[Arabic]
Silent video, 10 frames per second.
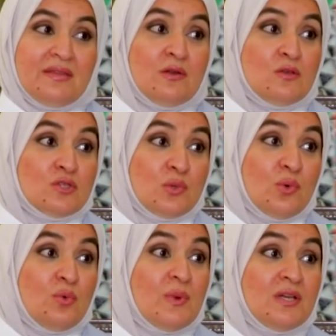
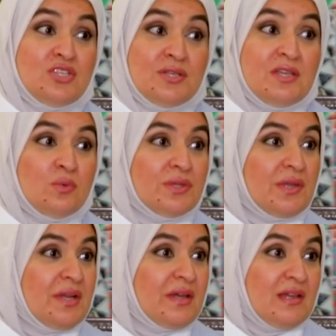الأسلوب الجديد
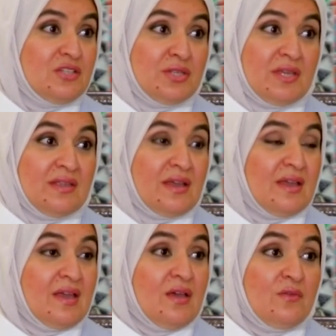والطريقة الجديدة
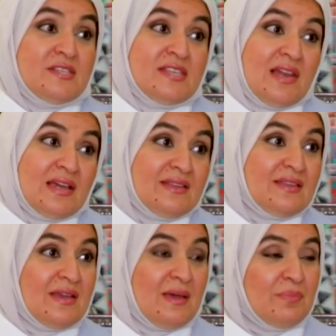فسلكت
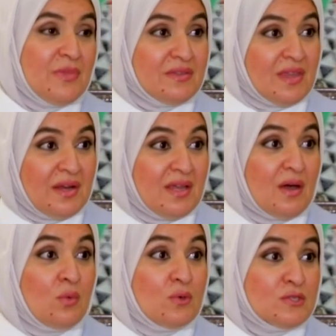هم
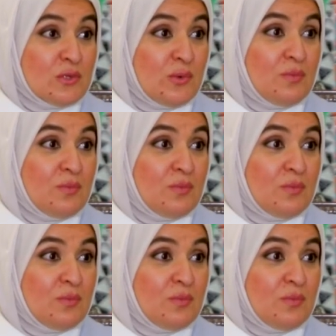طريقة وأسلوب